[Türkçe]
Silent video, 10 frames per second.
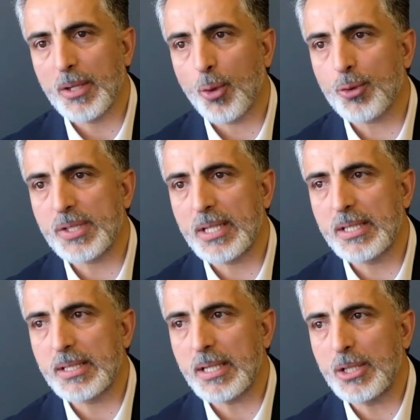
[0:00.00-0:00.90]

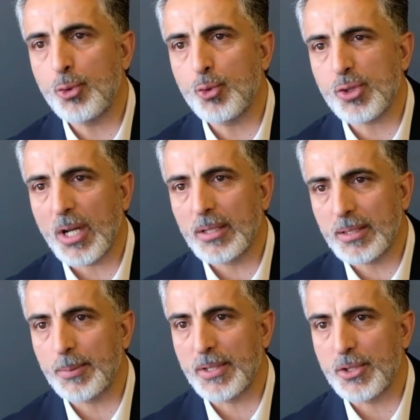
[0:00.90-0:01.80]
2018'de
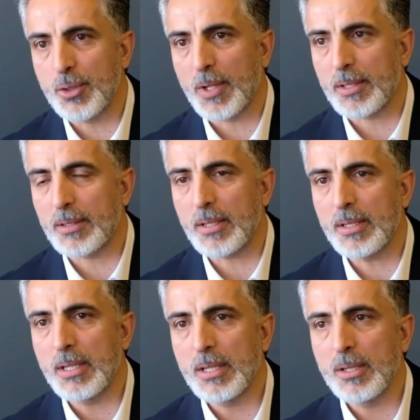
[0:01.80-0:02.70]
206 bin civarında
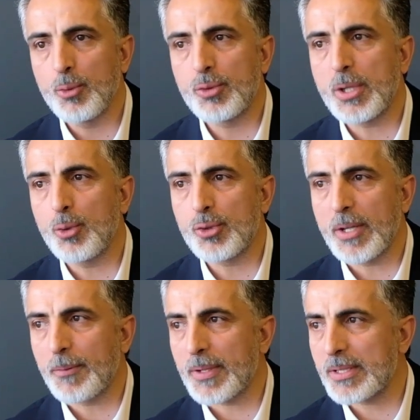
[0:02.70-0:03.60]
yüzde
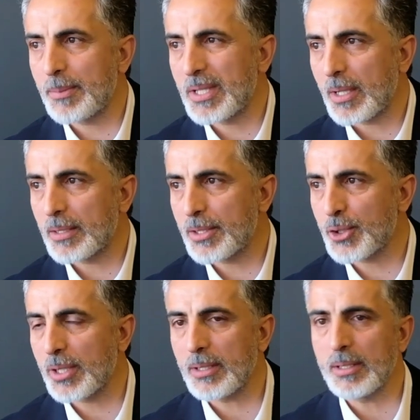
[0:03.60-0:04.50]
yüzden fazla bir
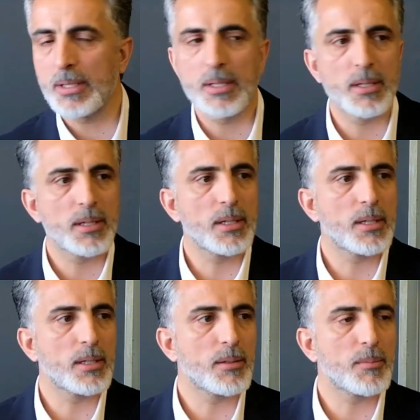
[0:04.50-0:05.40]
artışla
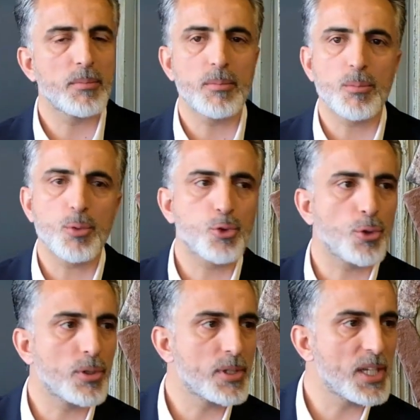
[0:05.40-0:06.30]
e, bu
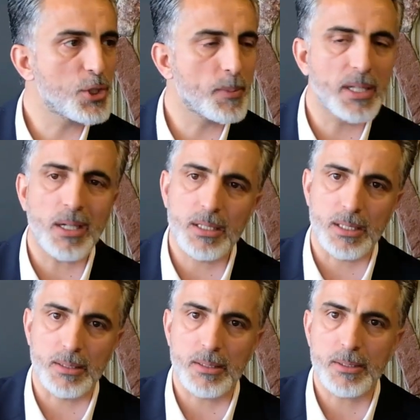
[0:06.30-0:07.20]
seçimi de
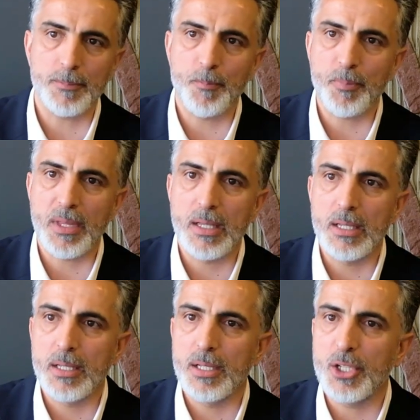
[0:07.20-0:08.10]
atlattık.
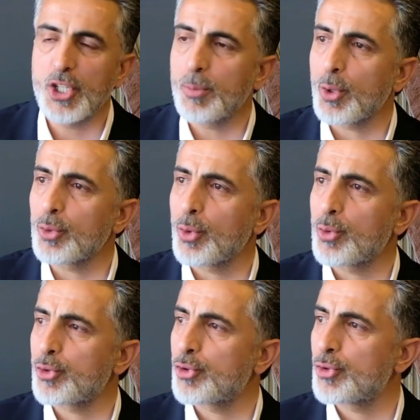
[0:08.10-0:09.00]

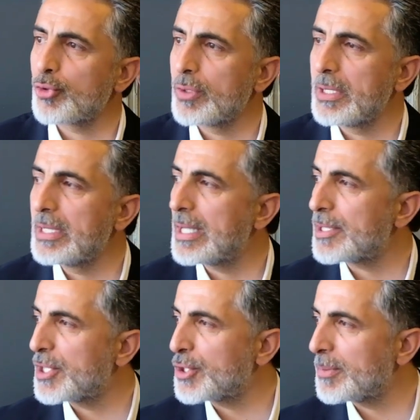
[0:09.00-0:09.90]
2019 yerel
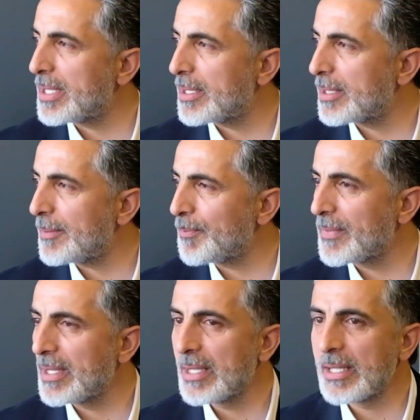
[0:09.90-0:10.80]
seçimlerine de
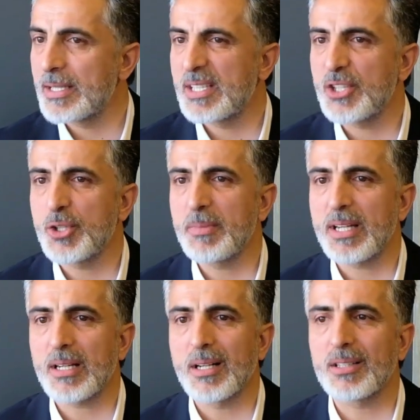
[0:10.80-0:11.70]

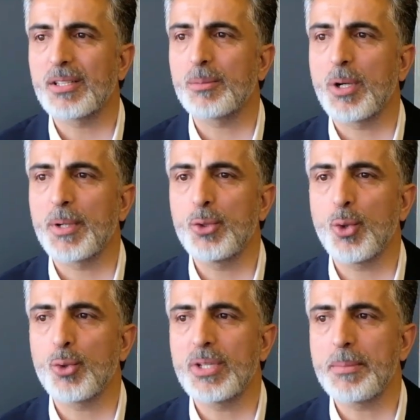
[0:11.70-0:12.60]
seçimlere katılmama
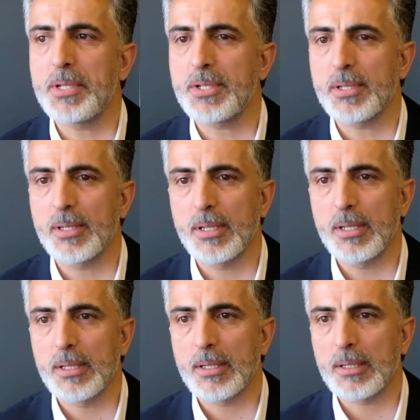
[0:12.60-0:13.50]
yönünde bir
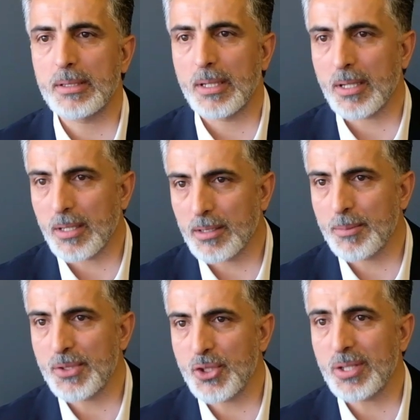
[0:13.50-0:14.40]
karar
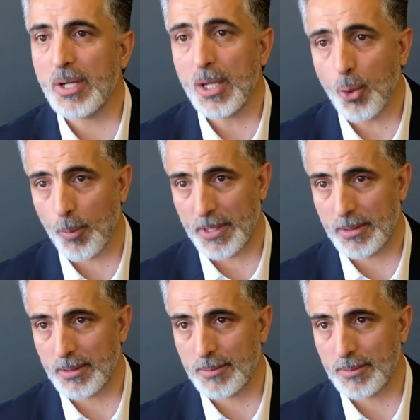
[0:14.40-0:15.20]
aldığımız için dahil olmadık.